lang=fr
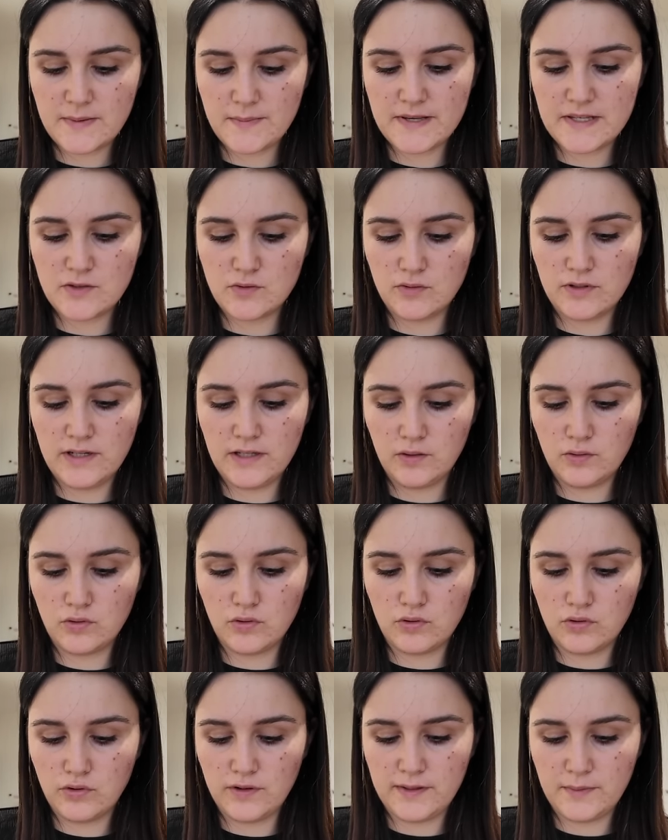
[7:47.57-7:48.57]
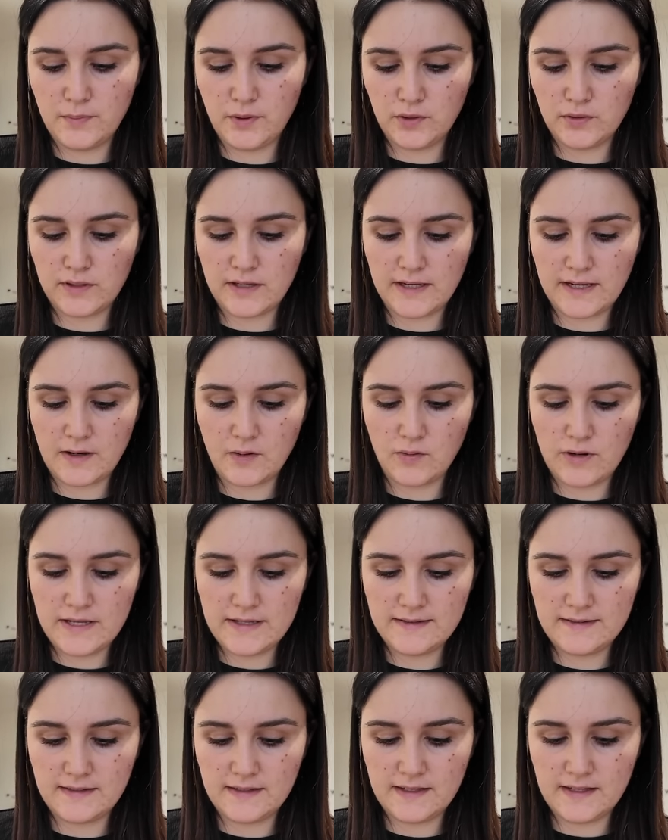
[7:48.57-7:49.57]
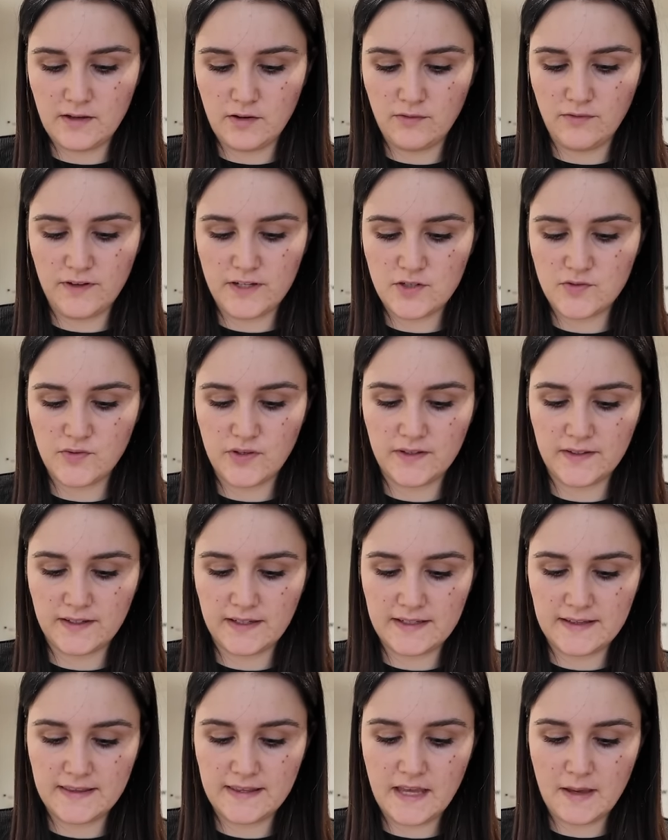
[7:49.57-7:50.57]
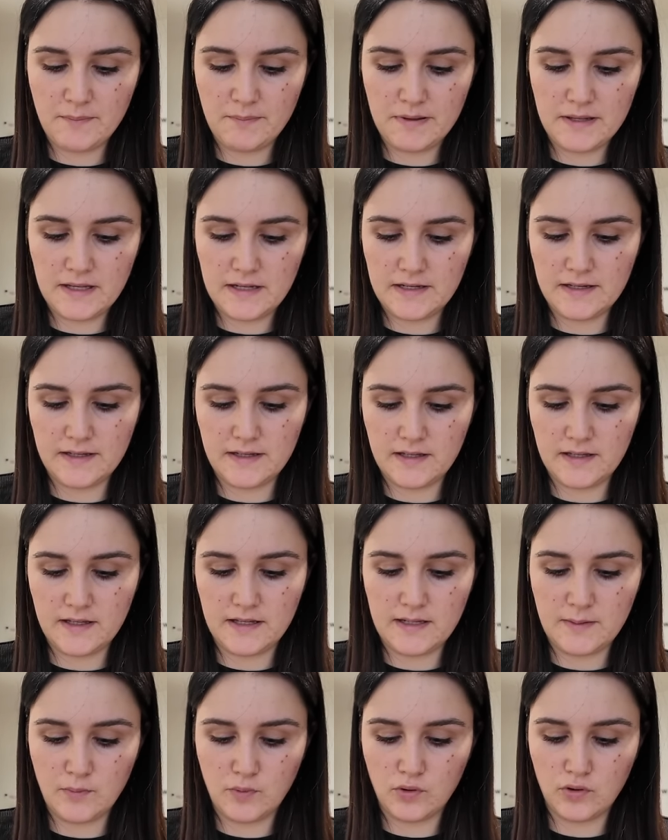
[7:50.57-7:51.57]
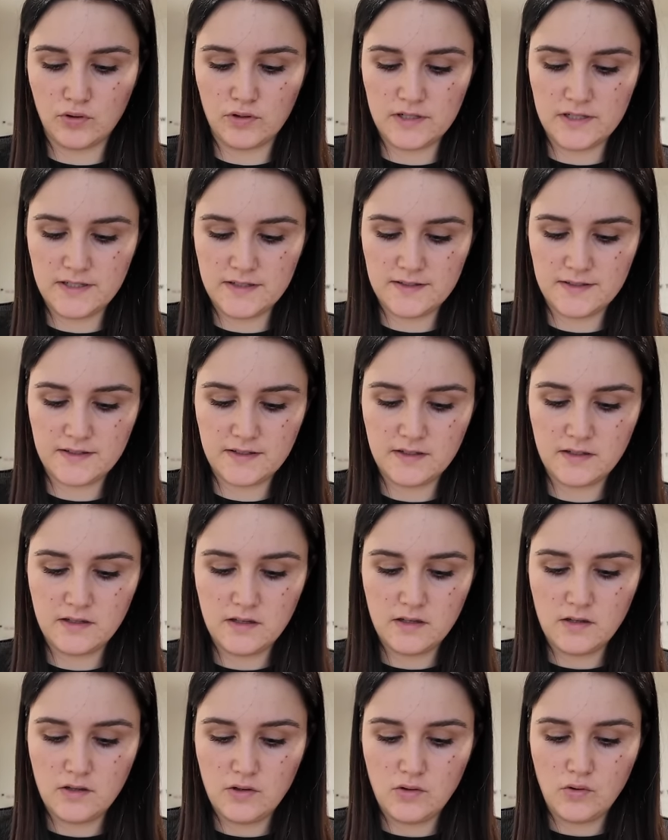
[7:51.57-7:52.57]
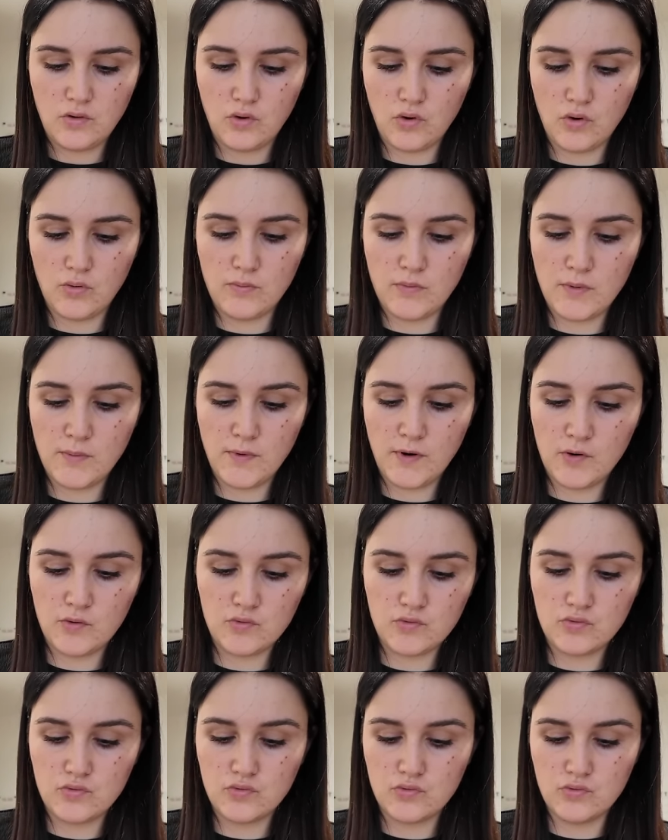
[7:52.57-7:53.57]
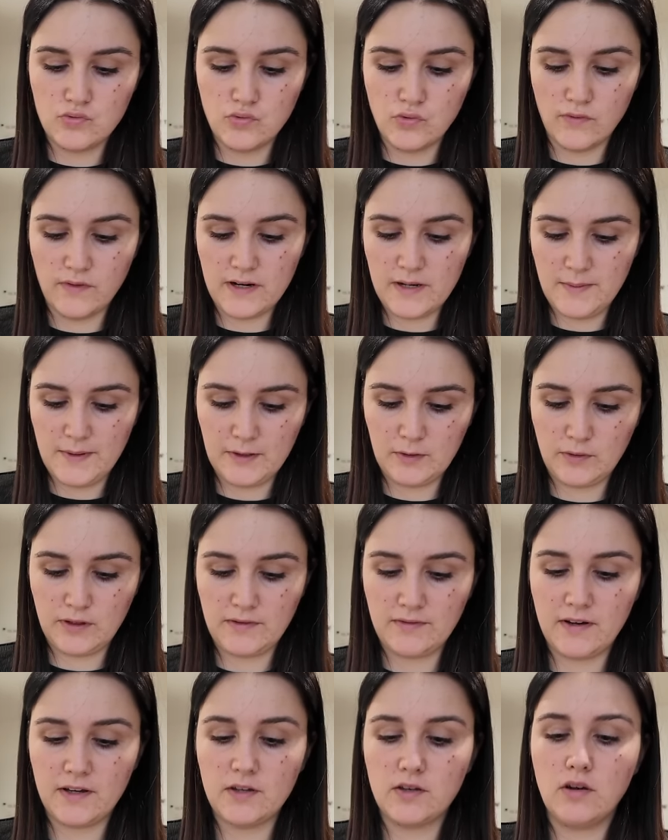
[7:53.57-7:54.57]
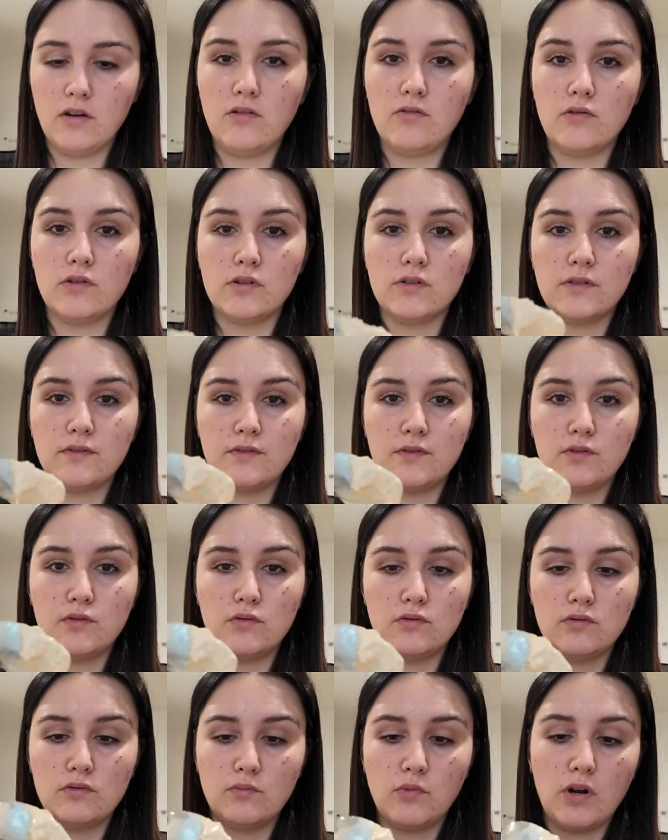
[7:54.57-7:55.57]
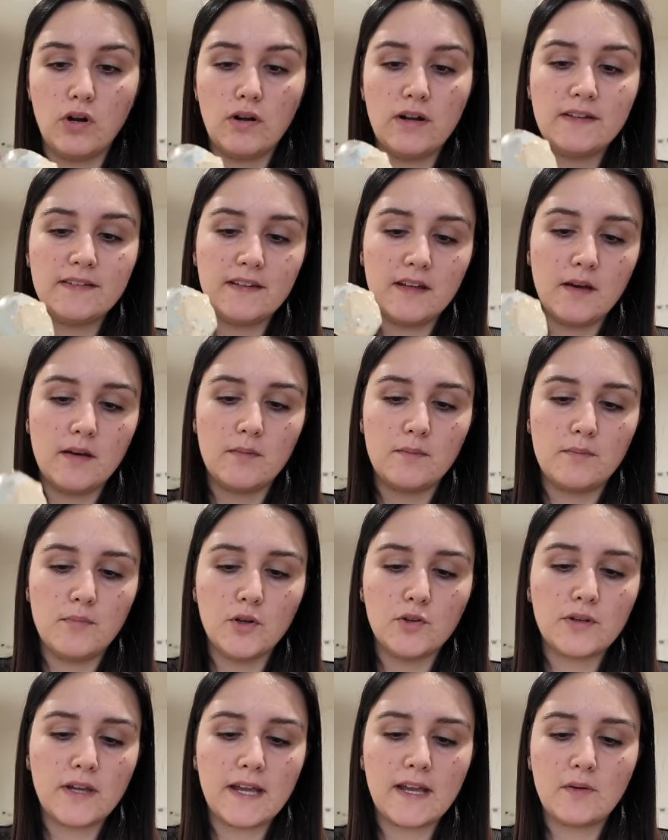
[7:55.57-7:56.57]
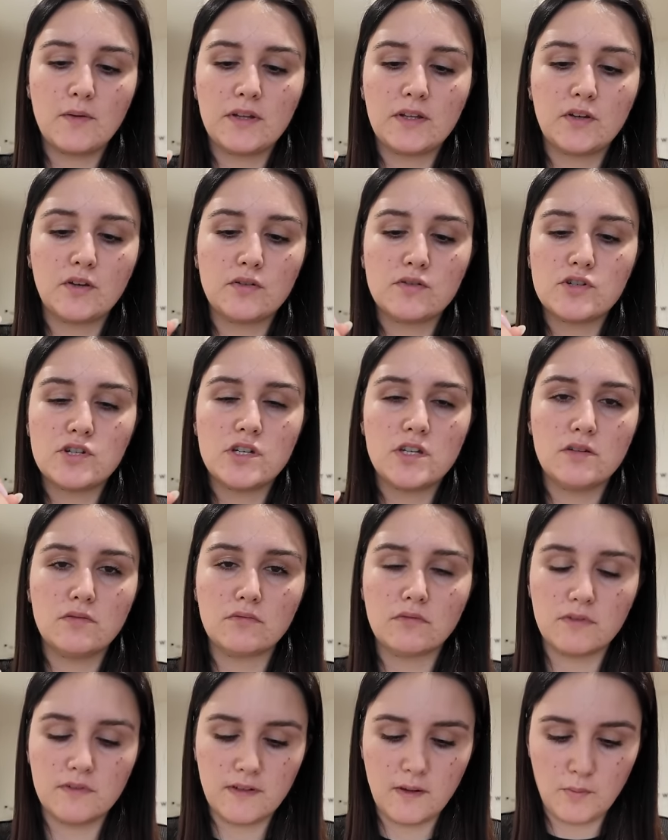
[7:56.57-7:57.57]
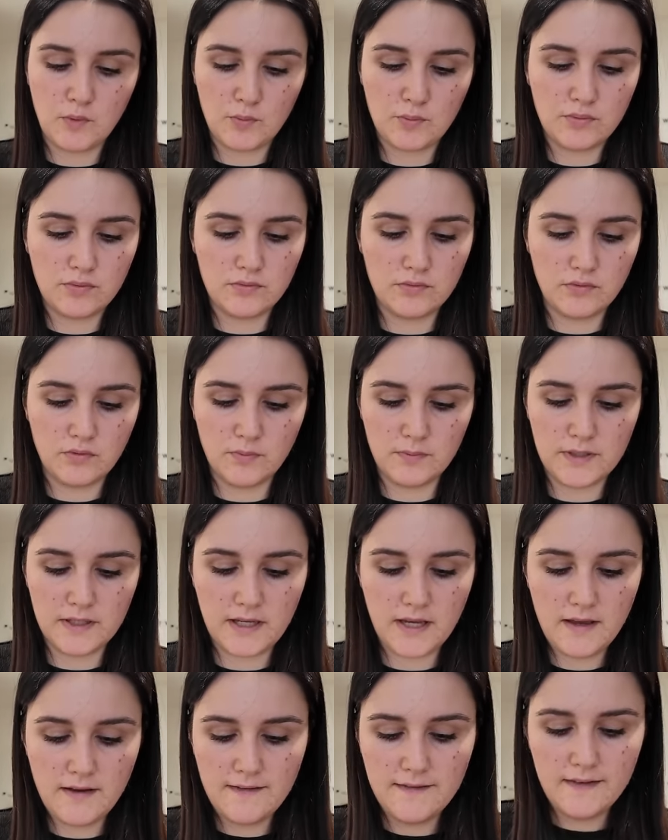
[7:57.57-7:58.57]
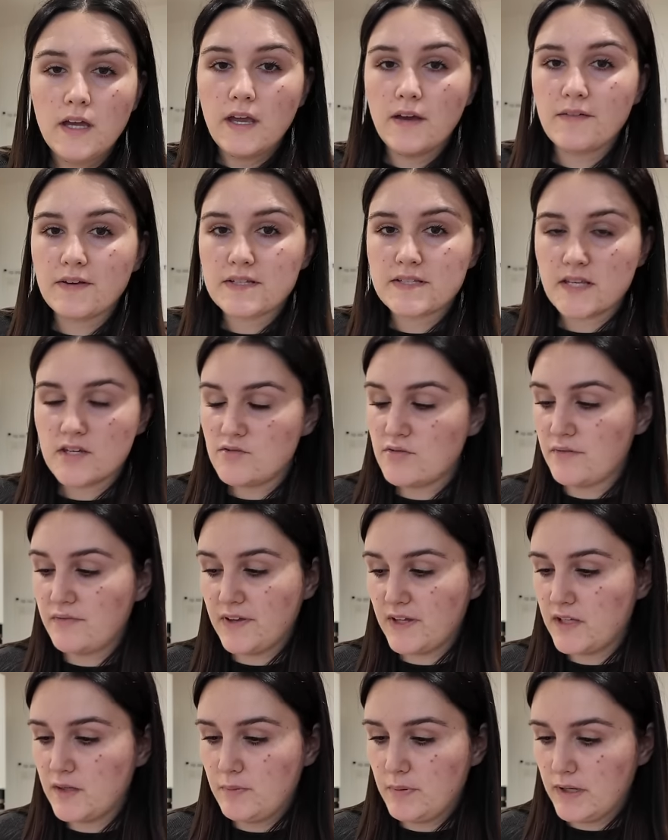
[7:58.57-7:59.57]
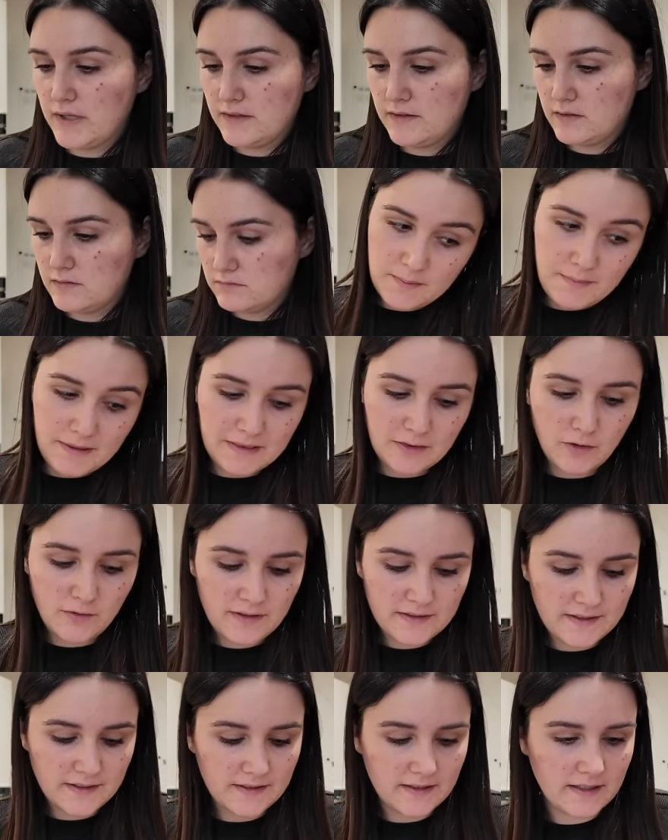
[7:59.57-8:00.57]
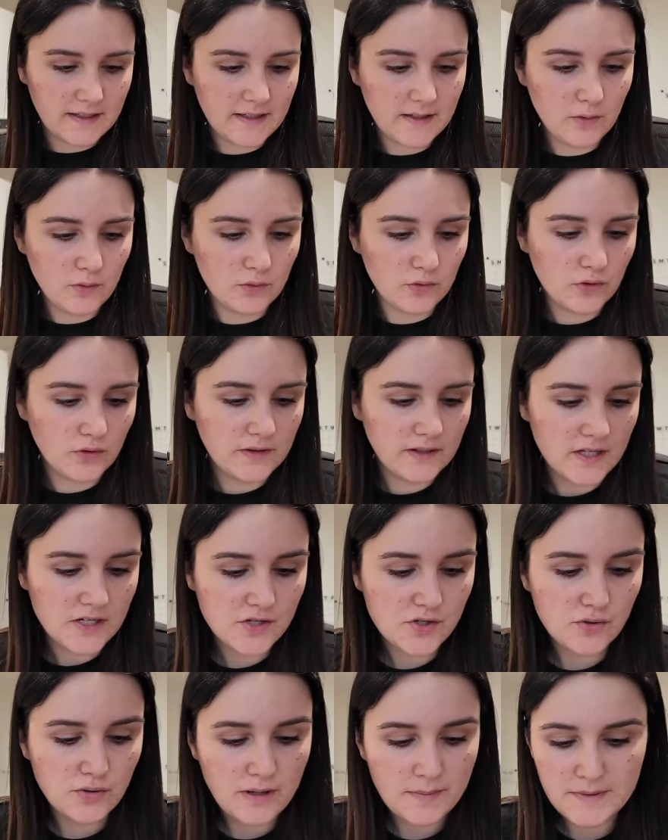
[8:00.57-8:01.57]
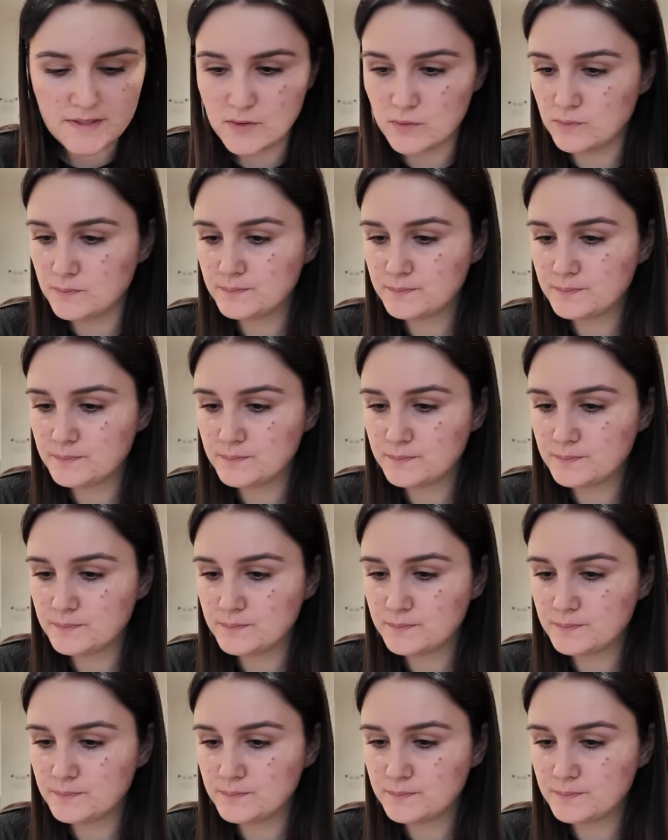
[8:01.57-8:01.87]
à base de lait de coco et de beurre de cacahuète. Et en fait je viendrai napper les, les brocolis au moment où on va les mettre au air fryer. Vous voyez, une... bon alors là c'est un beurre de cacahuète crunchy donc c'est un peu plus compliqué. Et avec ça je vais me faire des pâtes. Maintenant on va s'attaquer aux autres tâches de la maison.